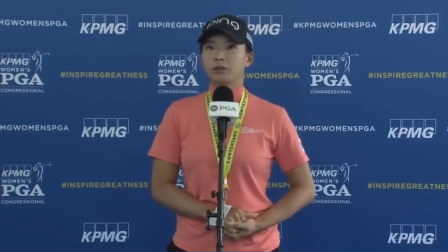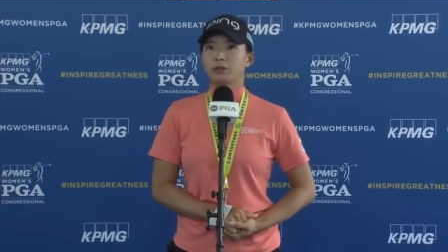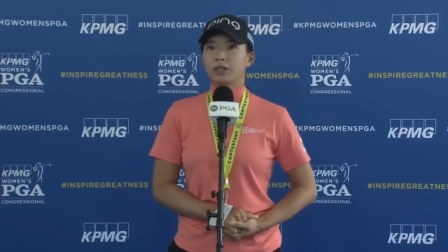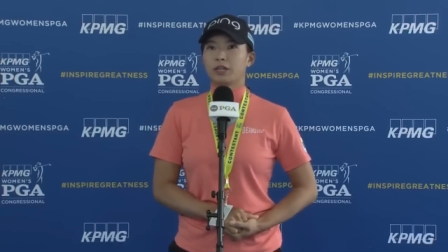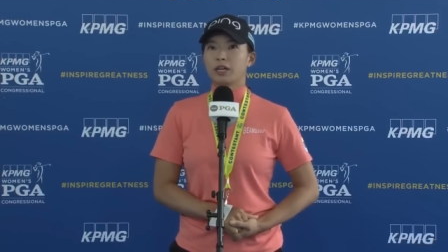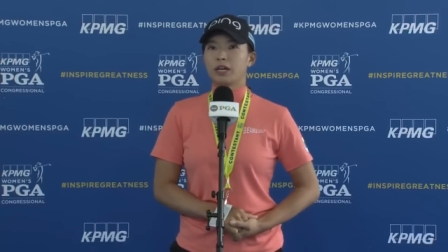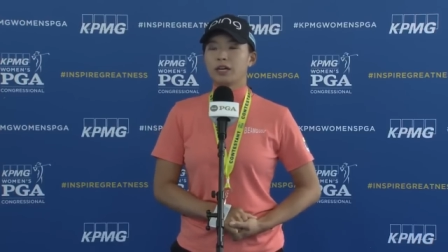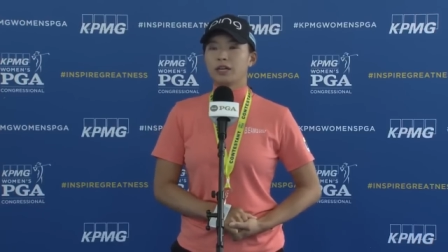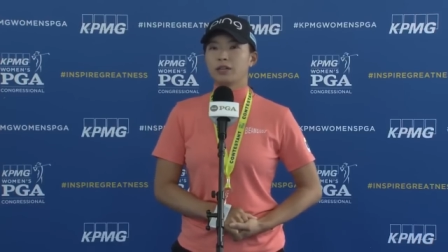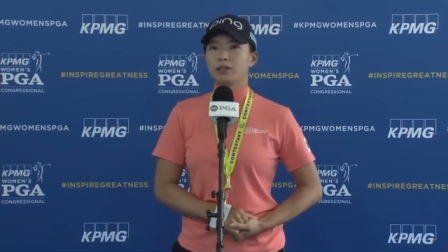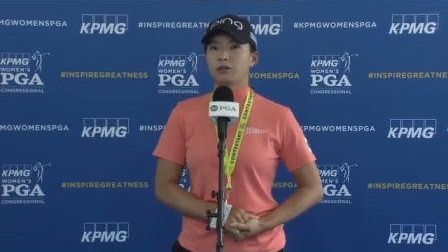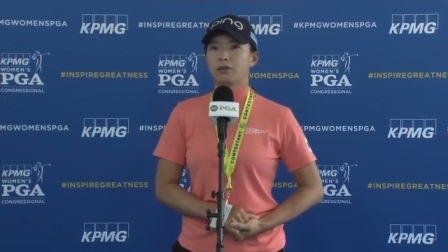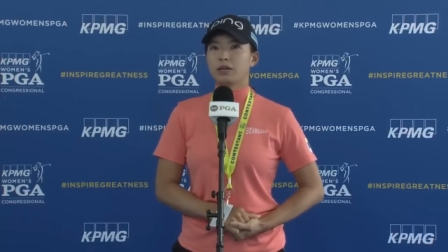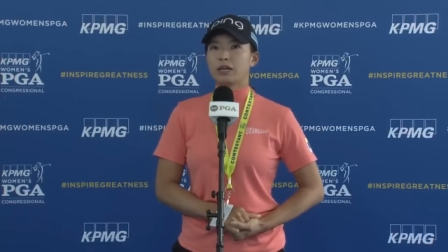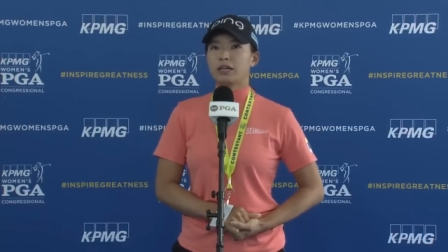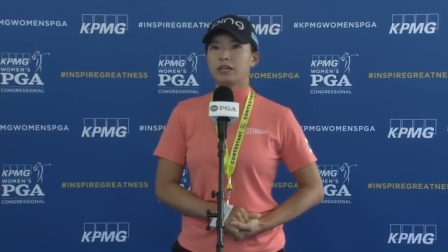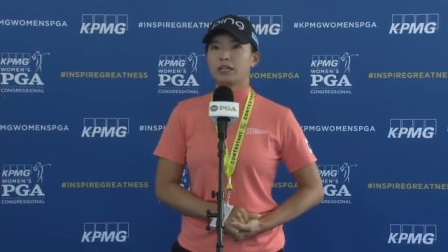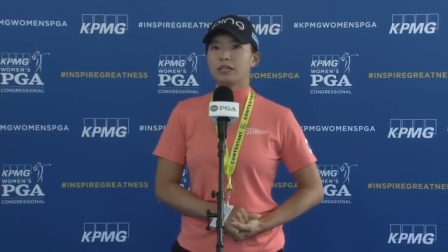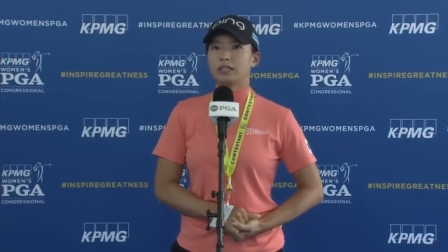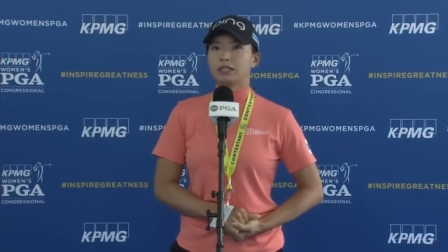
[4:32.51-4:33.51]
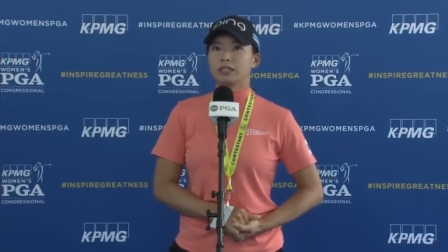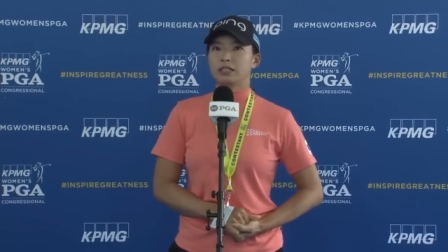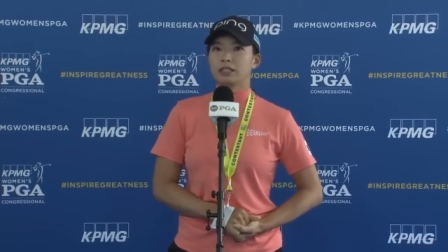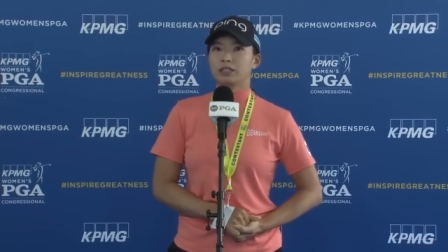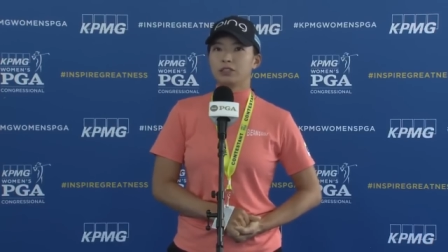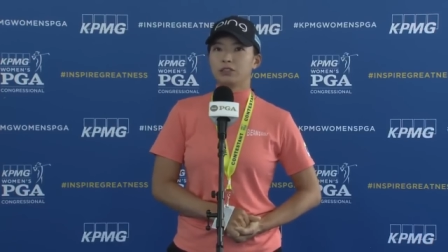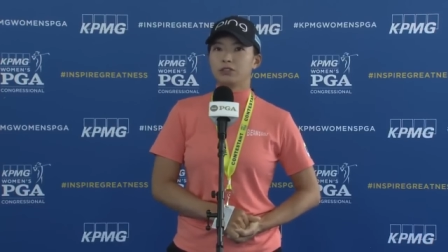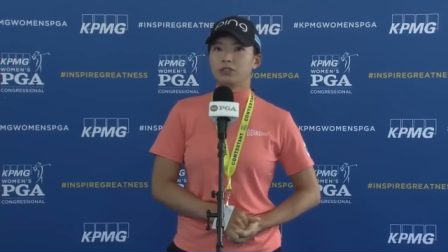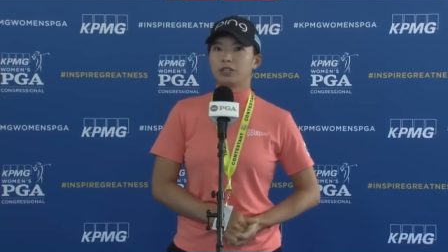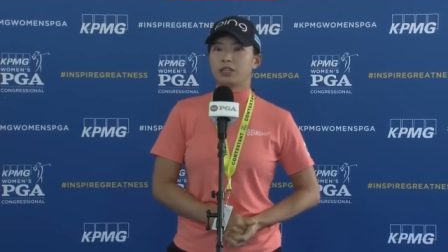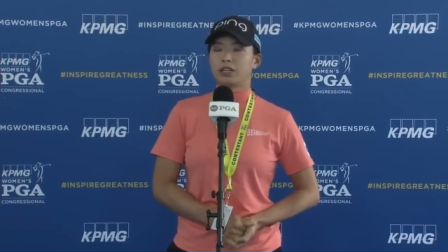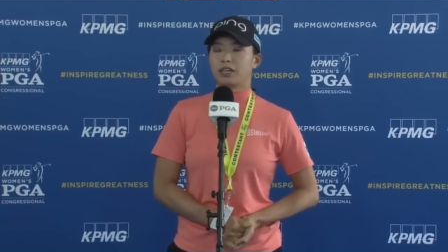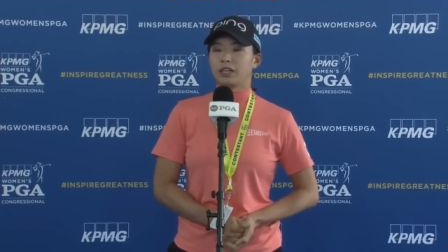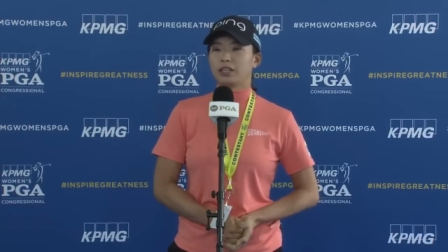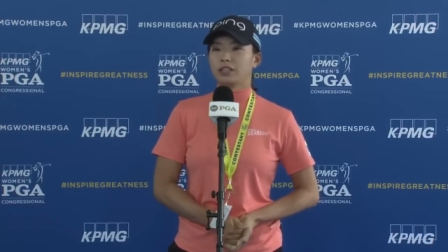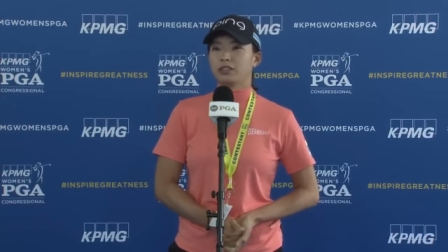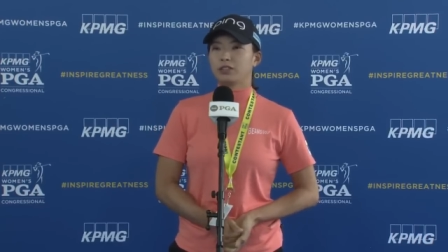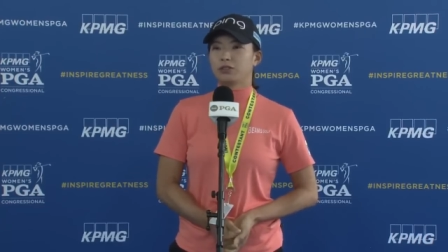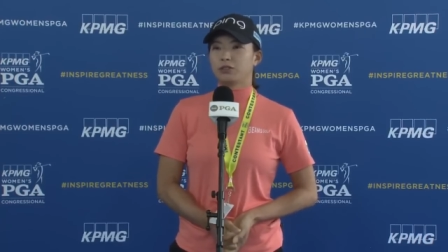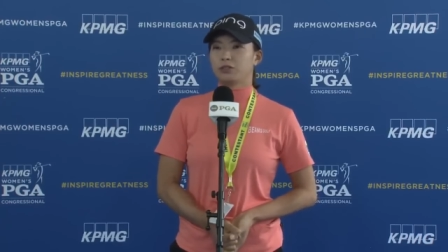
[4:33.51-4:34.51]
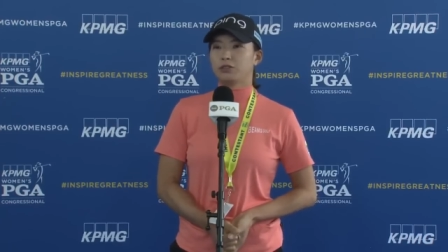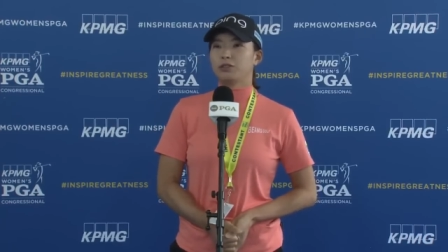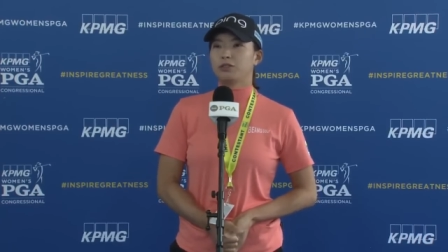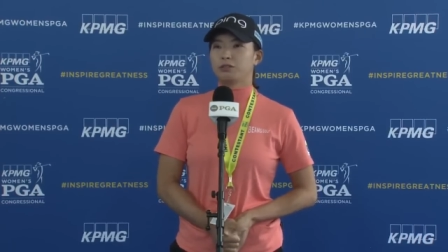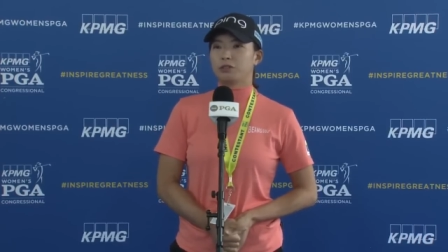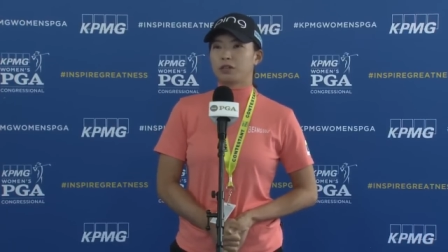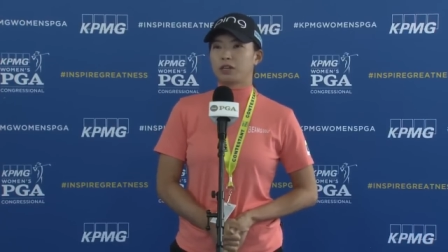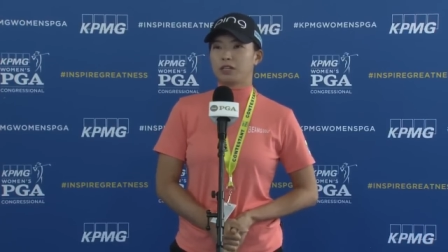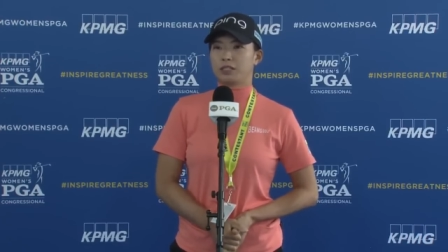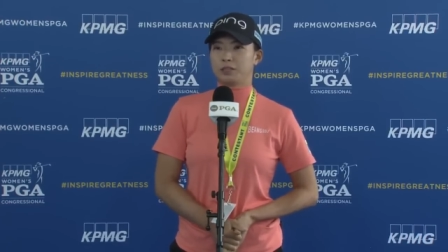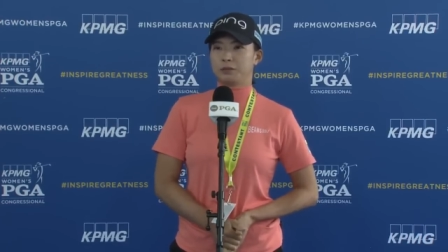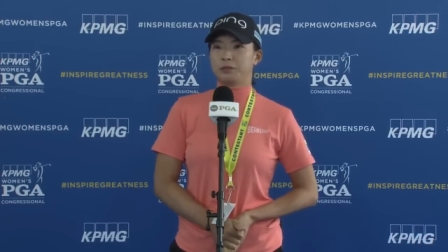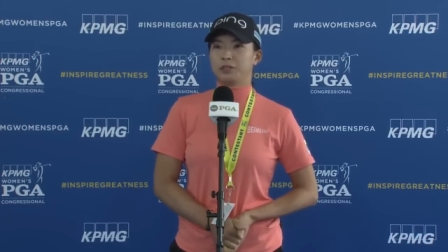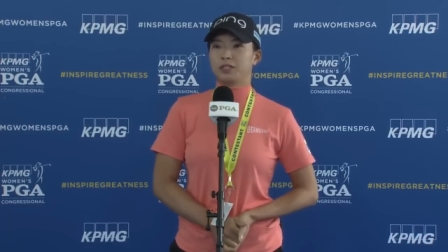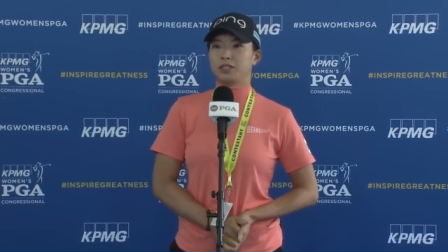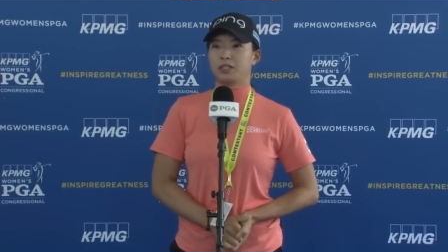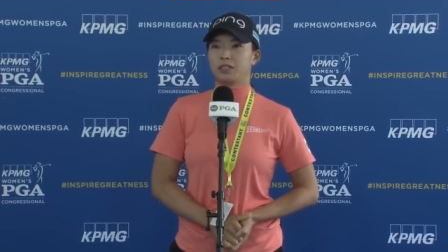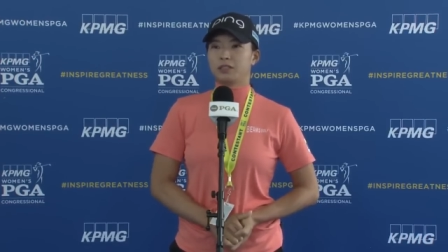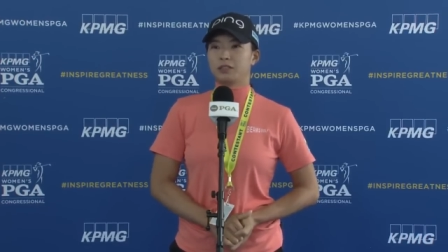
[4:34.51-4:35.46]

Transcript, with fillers: 構高い人が有利かなっていうふうには感じました。